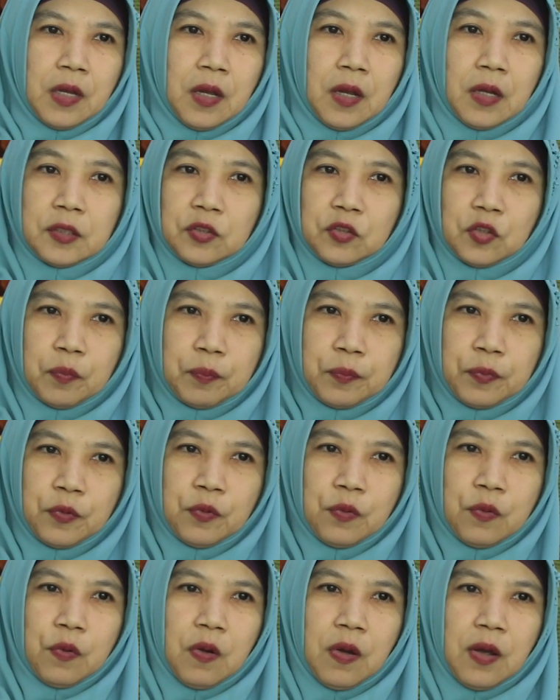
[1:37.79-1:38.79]

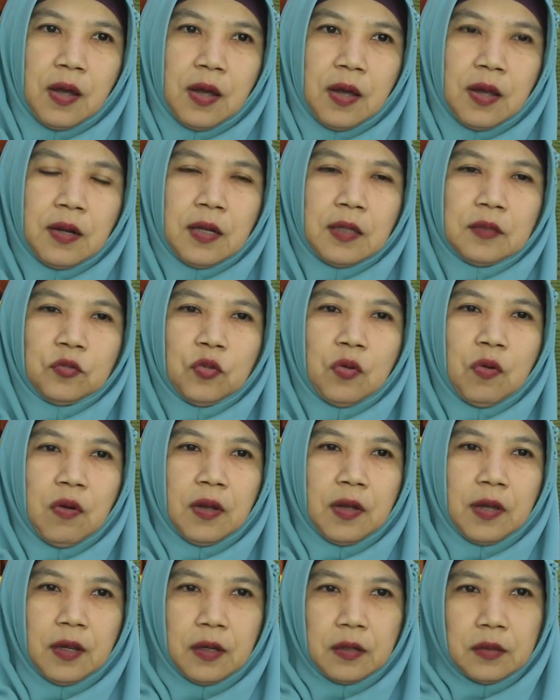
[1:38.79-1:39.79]
asabru ala
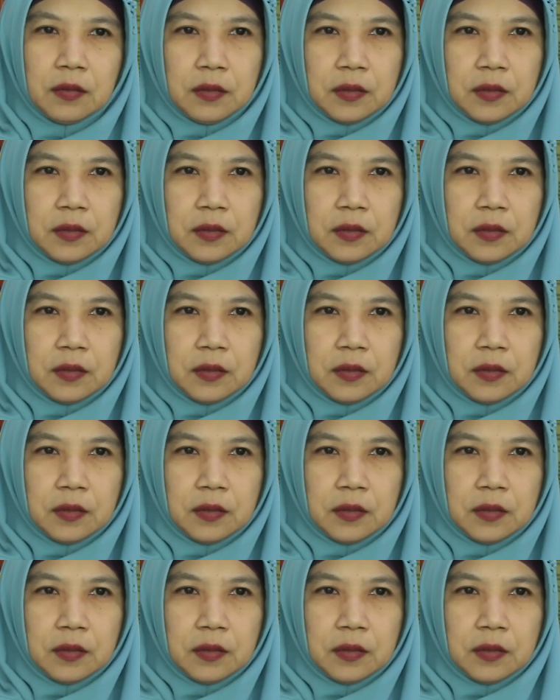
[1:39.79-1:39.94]
ta'ah,